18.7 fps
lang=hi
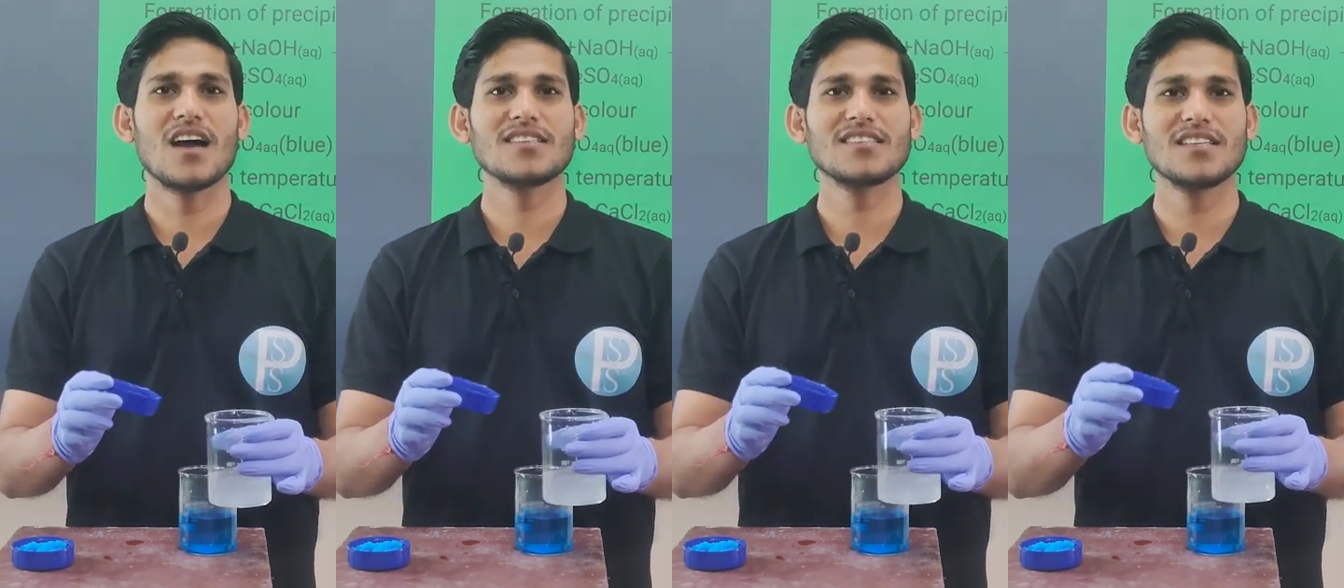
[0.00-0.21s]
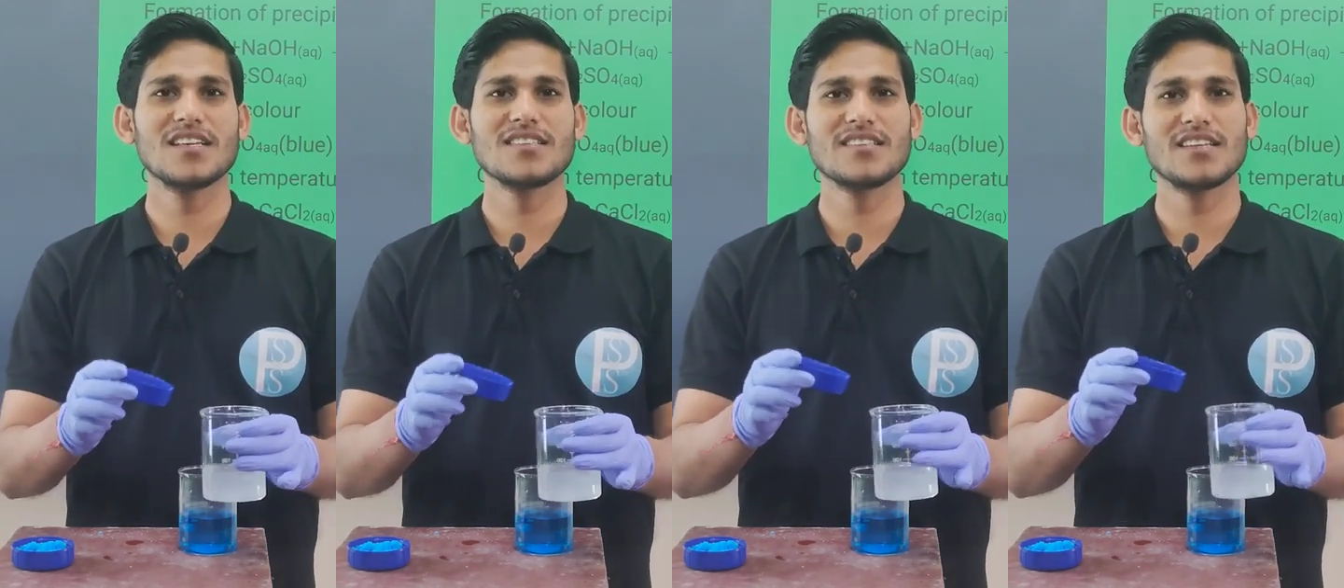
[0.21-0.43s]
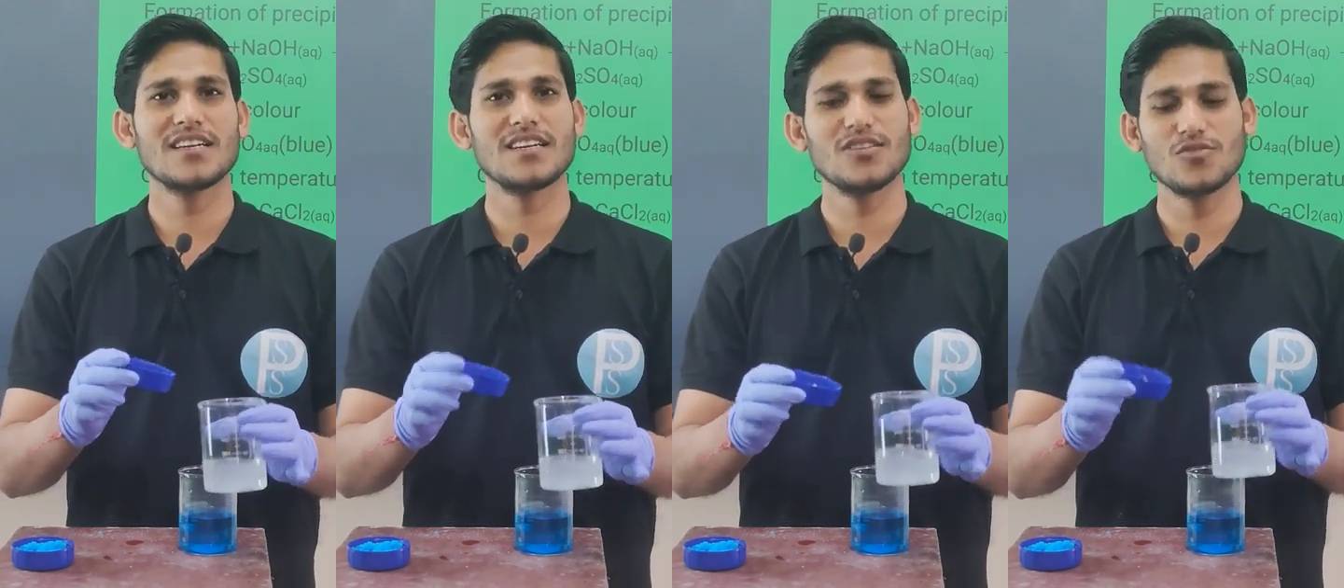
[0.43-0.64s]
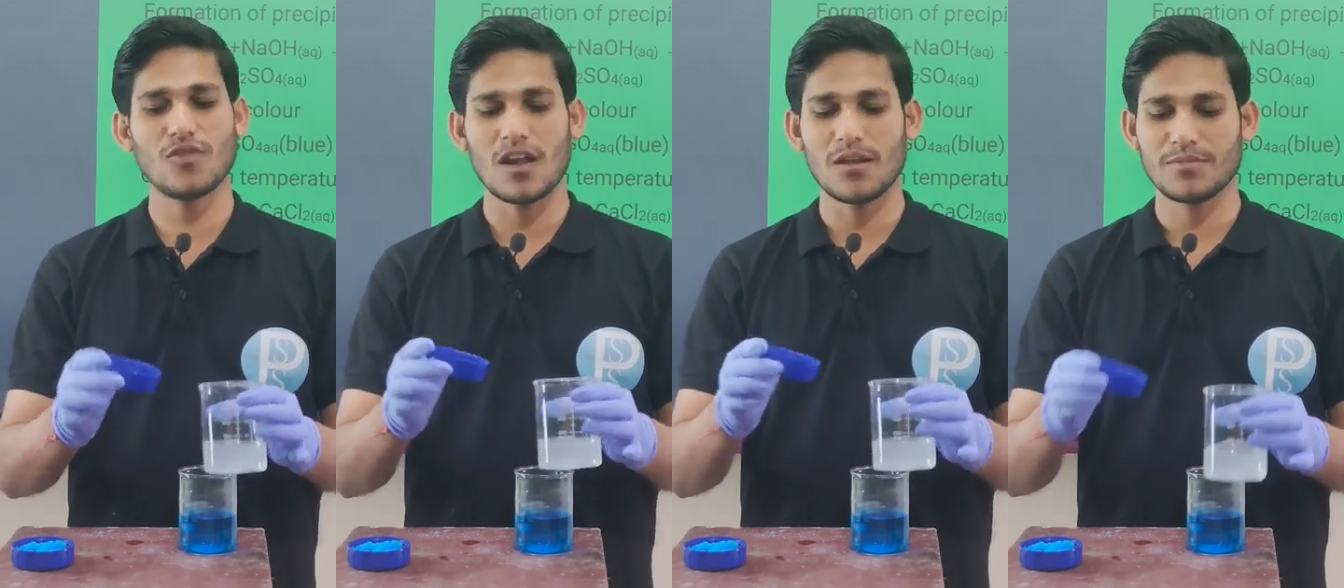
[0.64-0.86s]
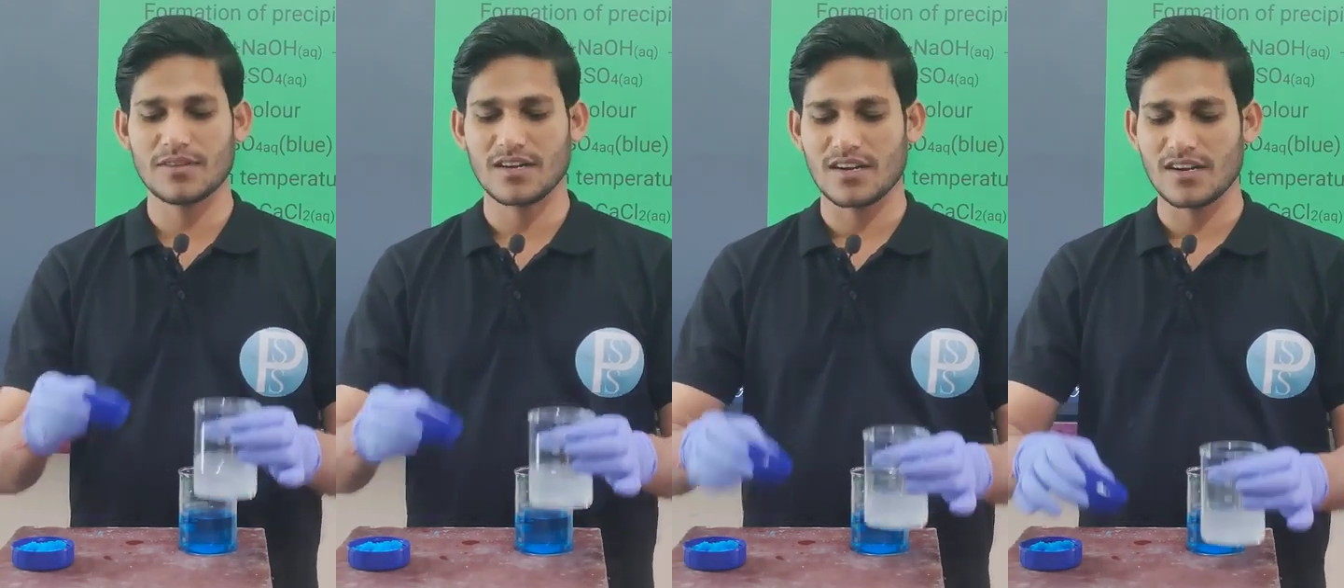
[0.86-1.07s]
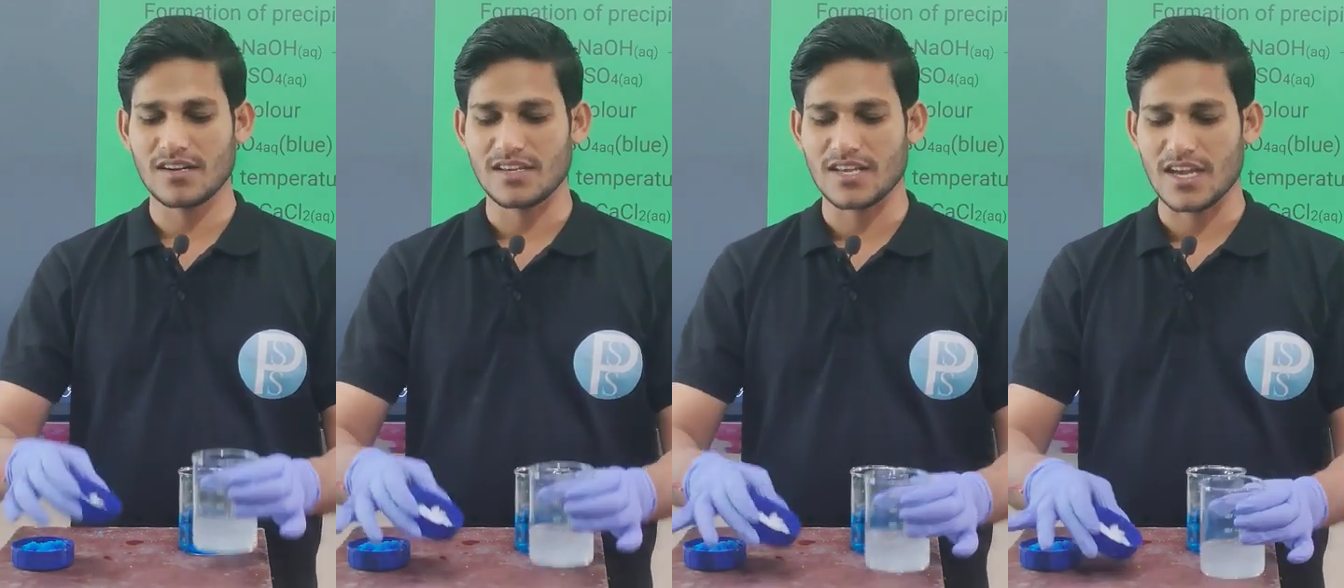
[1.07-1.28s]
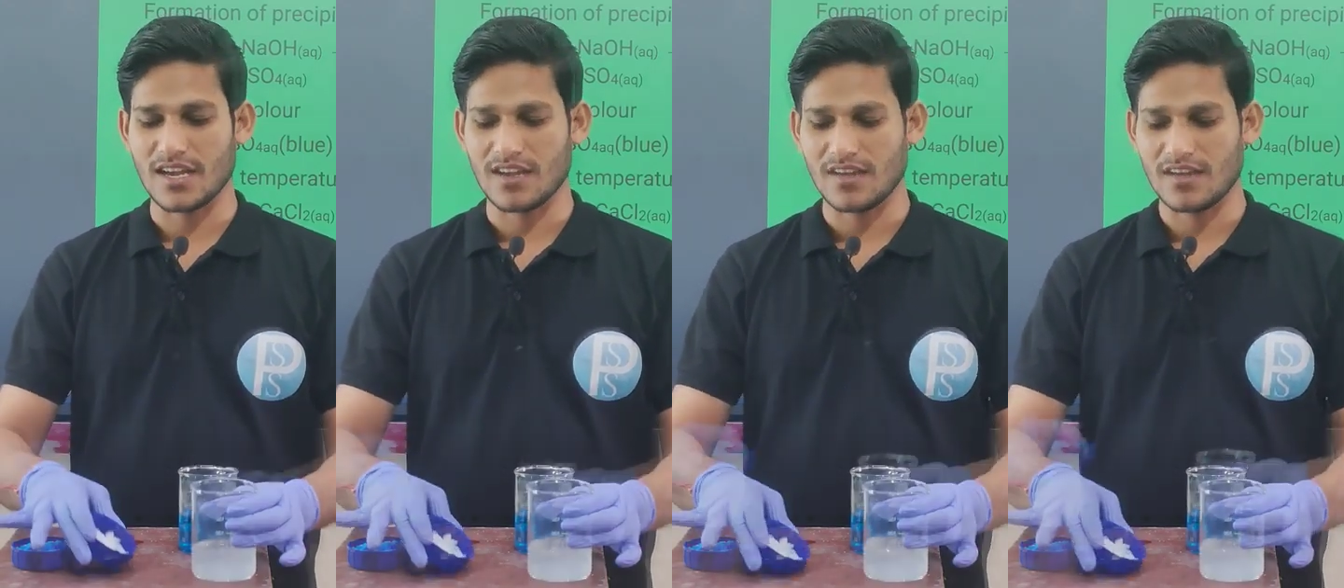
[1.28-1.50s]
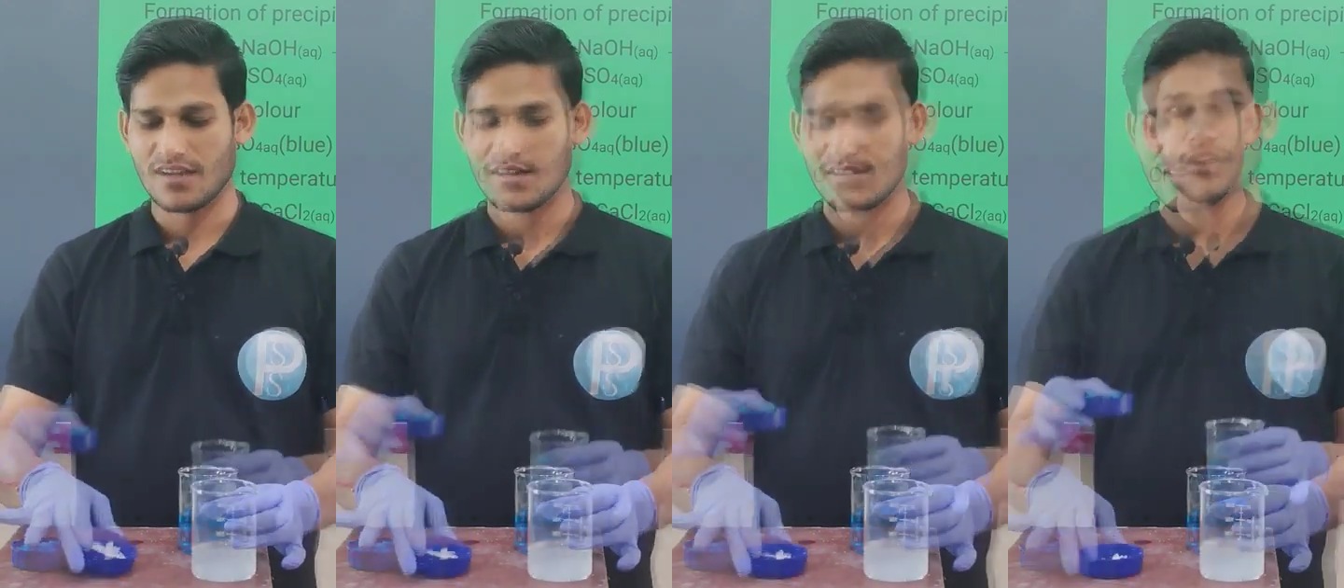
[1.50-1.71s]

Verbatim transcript: अच्छे से डिजोल्व कर लिया है